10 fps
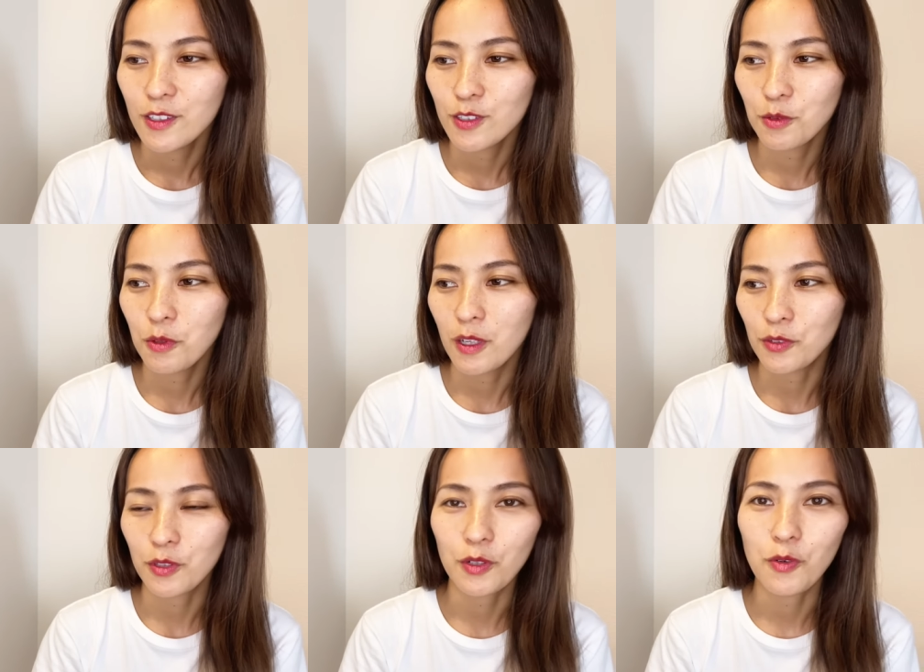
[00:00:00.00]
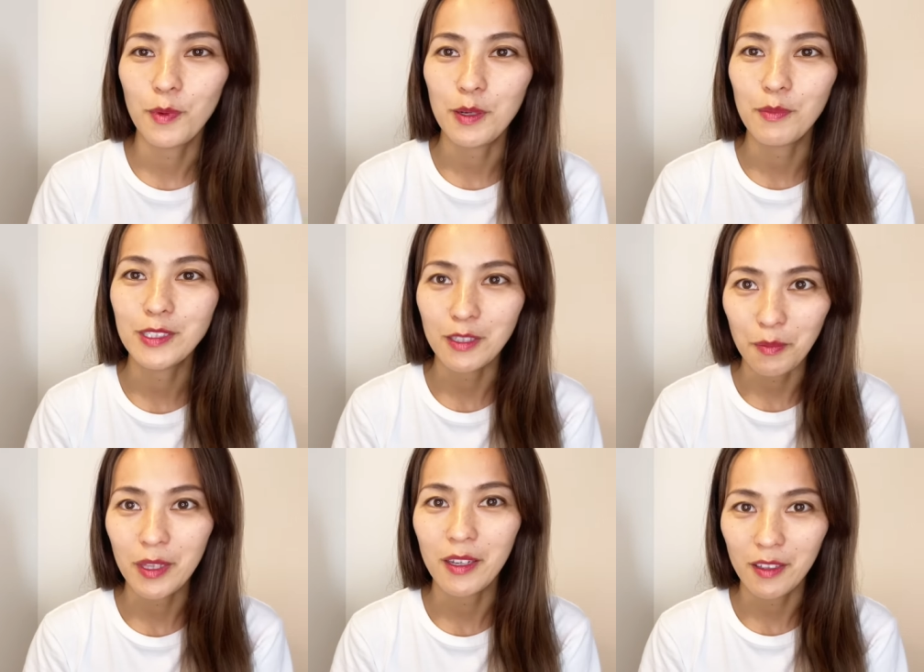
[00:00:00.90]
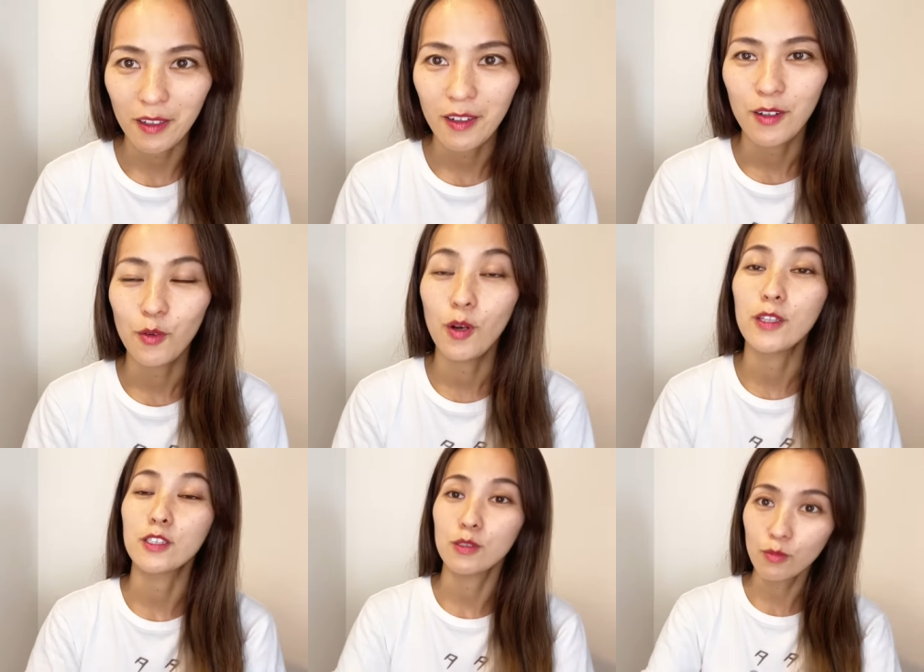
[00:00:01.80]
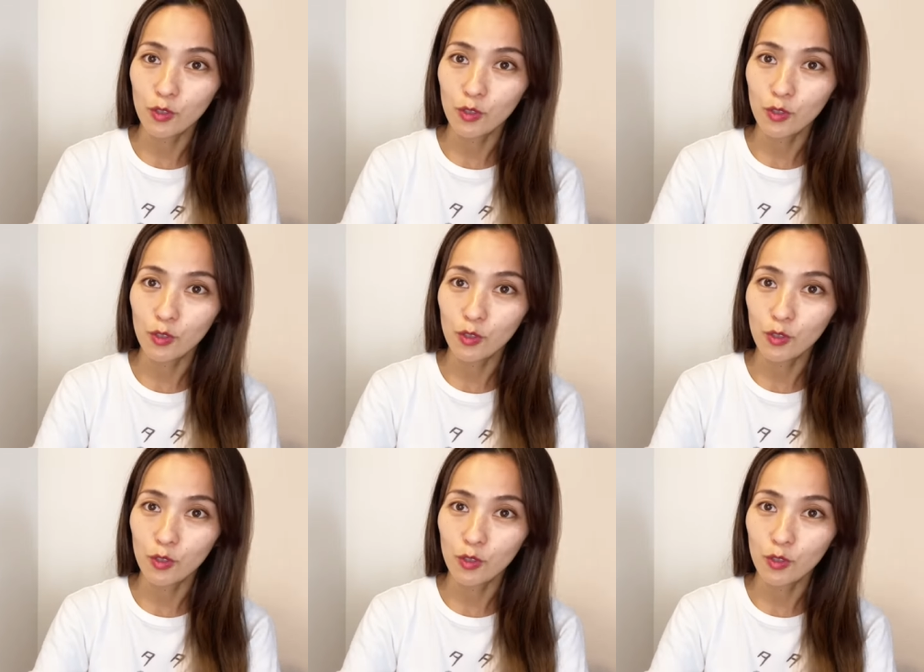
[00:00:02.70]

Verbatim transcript: すごいあの時困りましたみたいなお話も